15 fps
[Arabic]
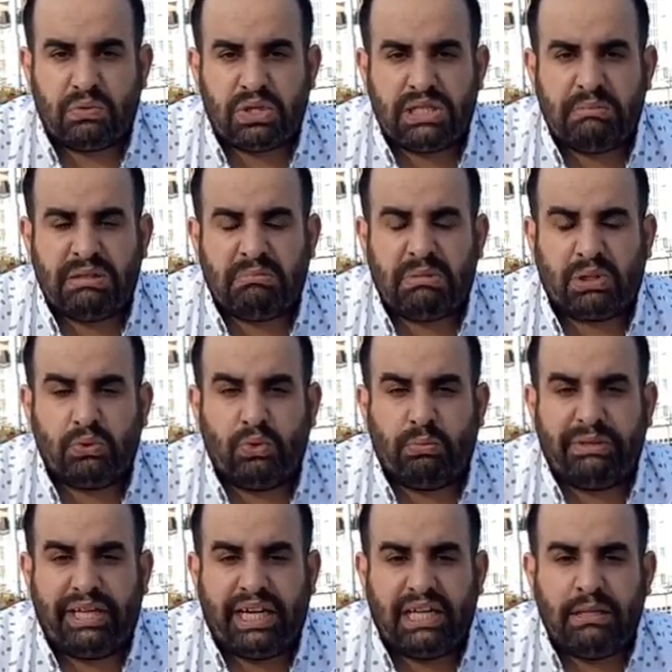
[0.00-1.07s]
أو شبه
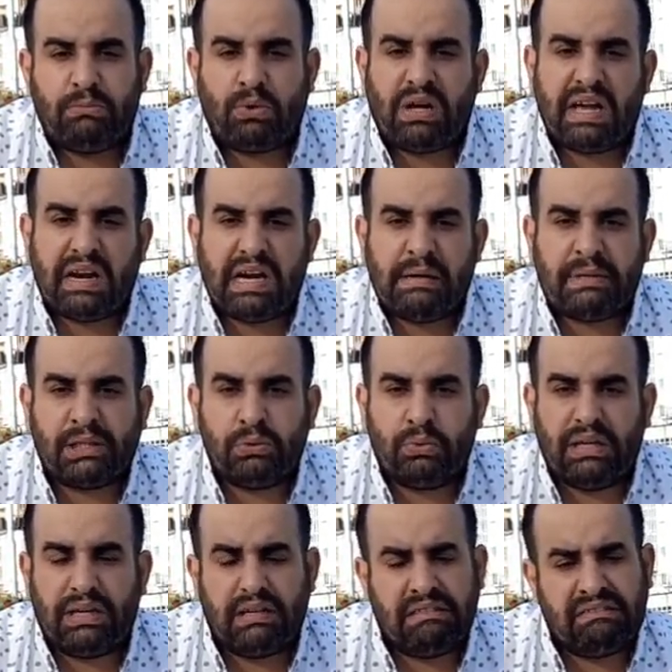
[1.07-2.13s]
معدومة يعني مقارنة مع
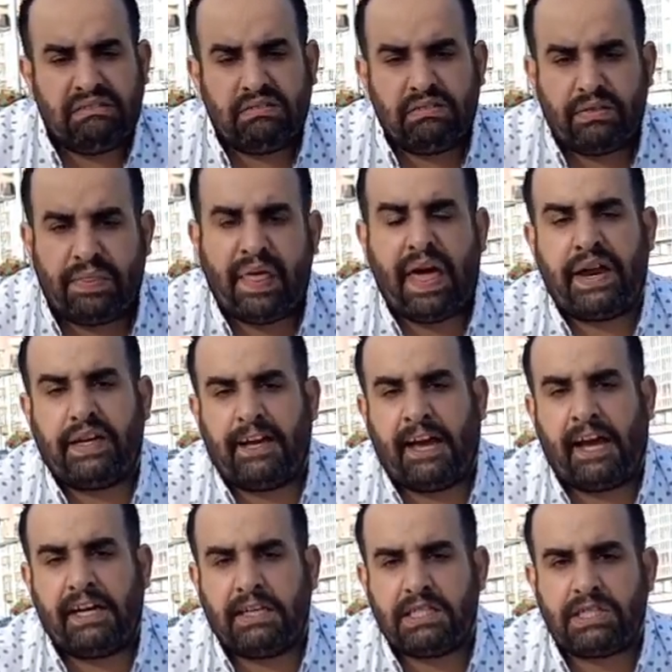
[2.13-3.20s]
دول ثانية
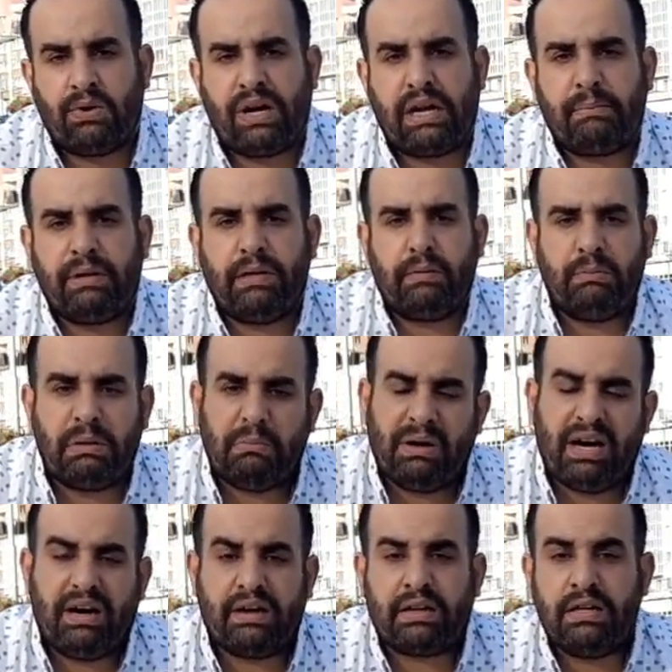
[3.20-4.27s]
يعني سواء
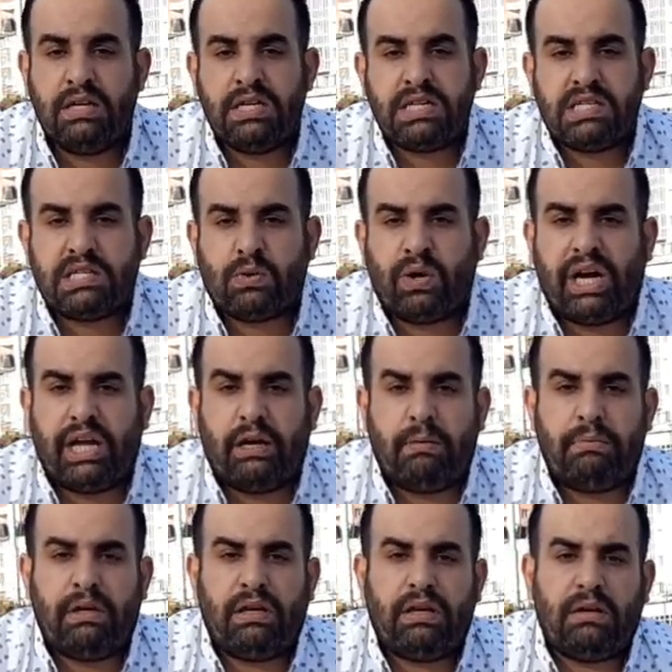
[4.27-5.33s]
بالمهر سواء
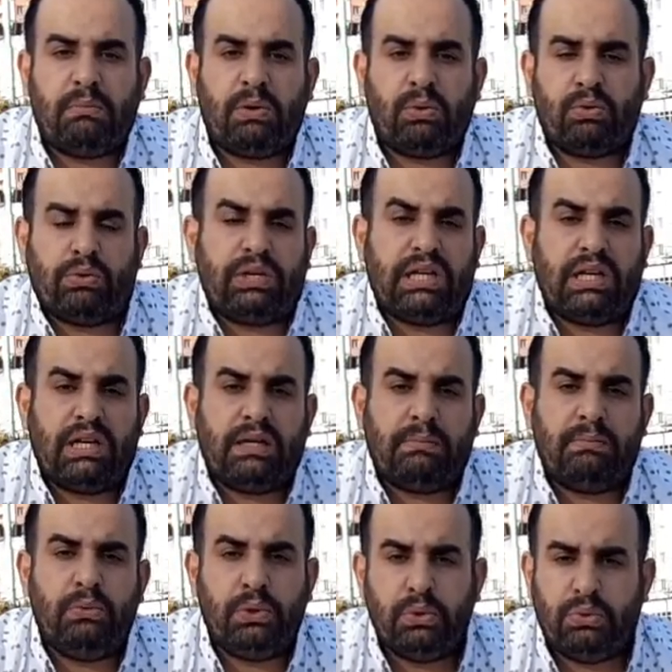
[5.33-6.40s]
بموضوع
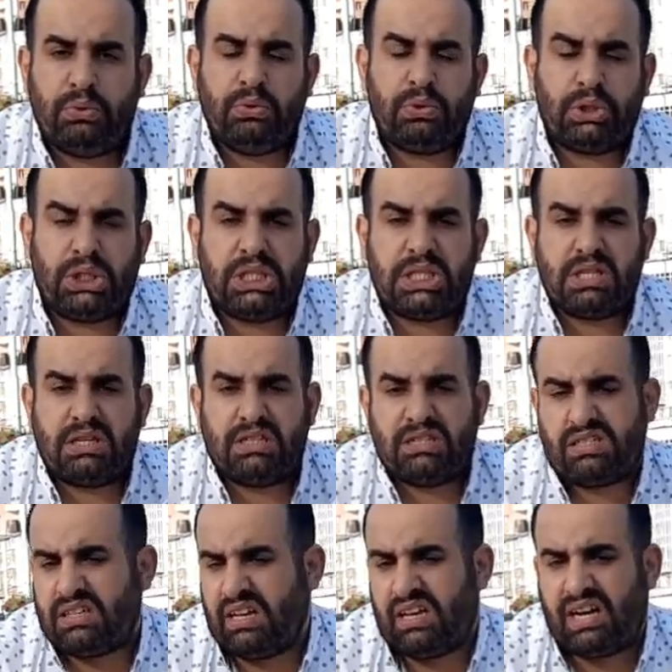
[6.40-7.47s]
البيوت آه،
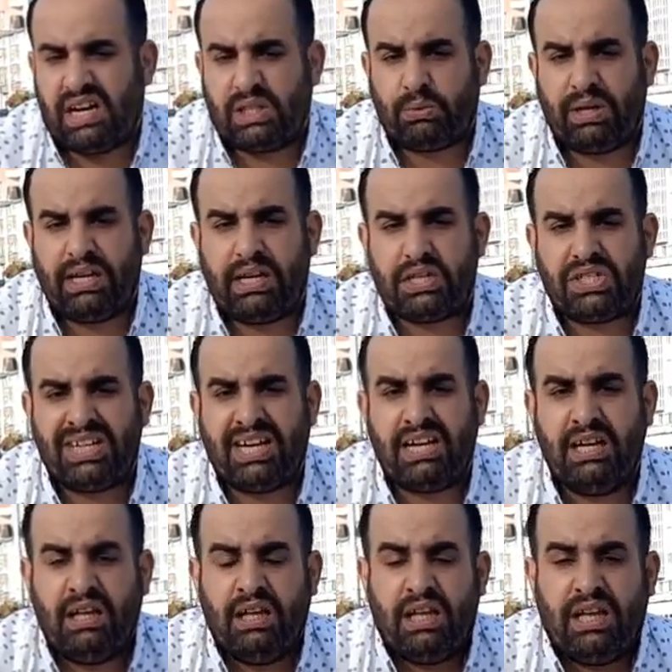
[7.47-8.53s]
السيارات وهي الاشياء
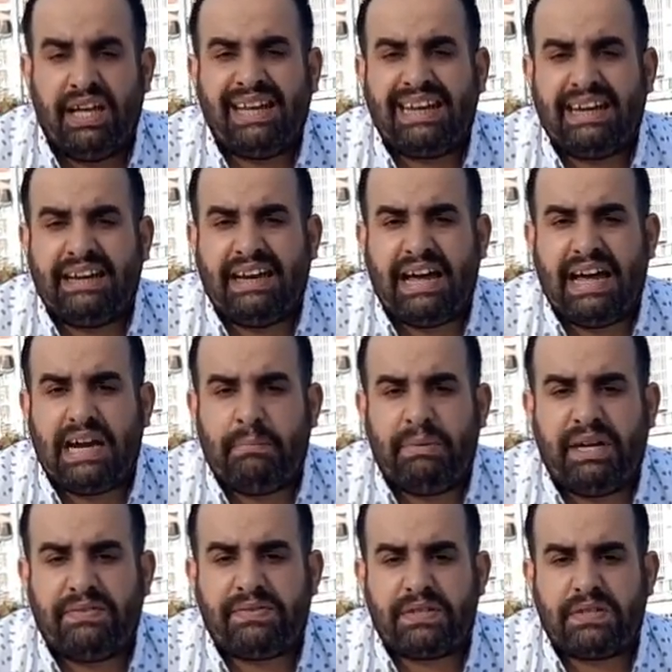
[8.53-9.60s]
هنا العالم
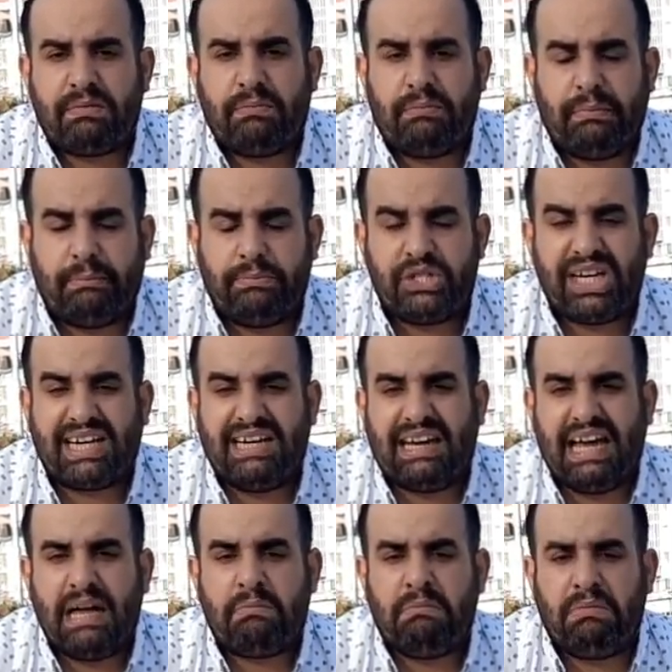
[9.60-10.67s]
بنفس بشكل
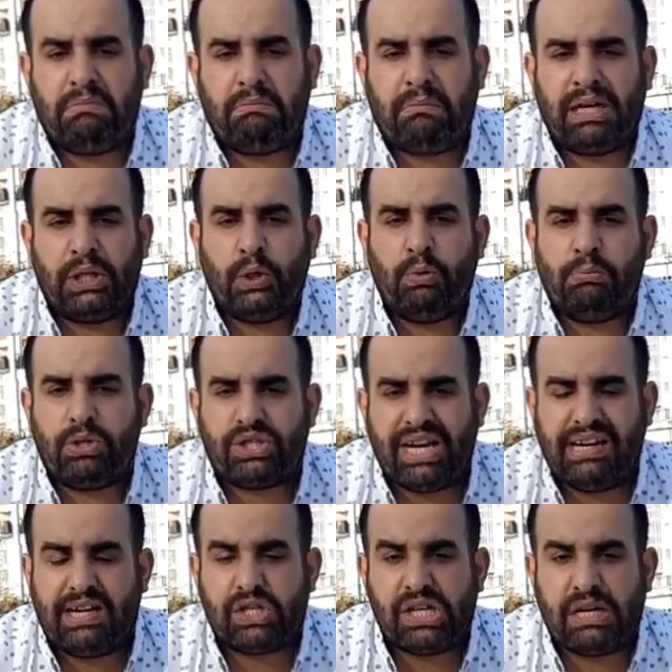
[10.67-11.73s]
عام عندهم مش
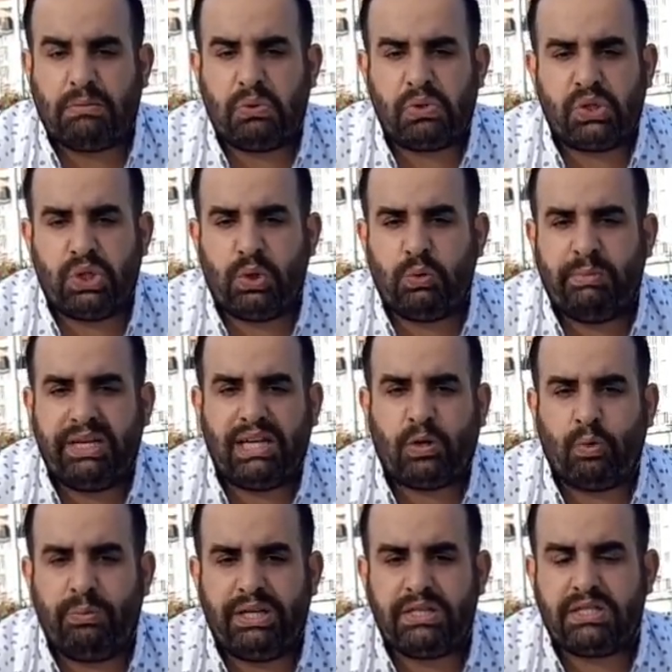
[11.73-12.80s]
هي الاشياء موجوده انه
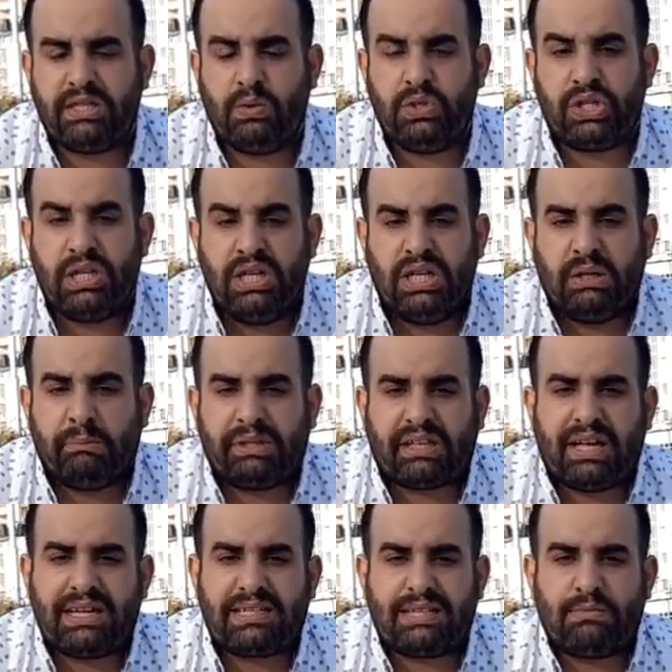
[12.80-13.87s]
بينك وبين الزوج
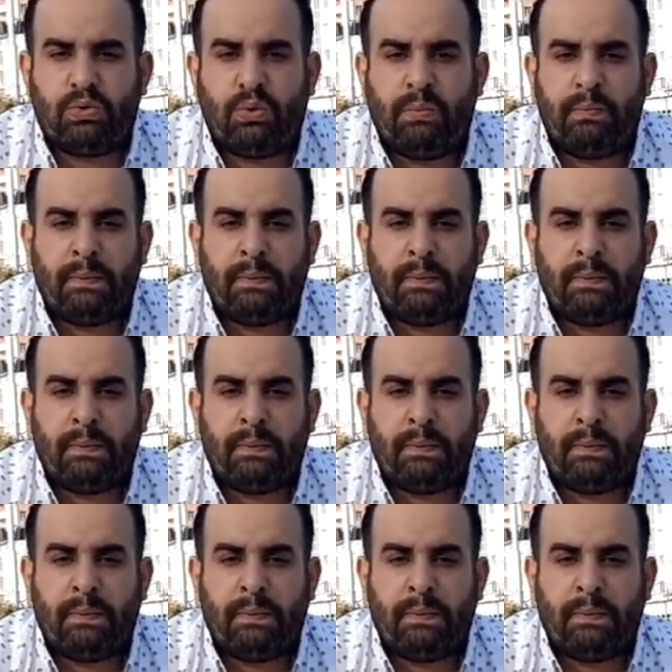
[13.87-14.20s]
بتقاسموا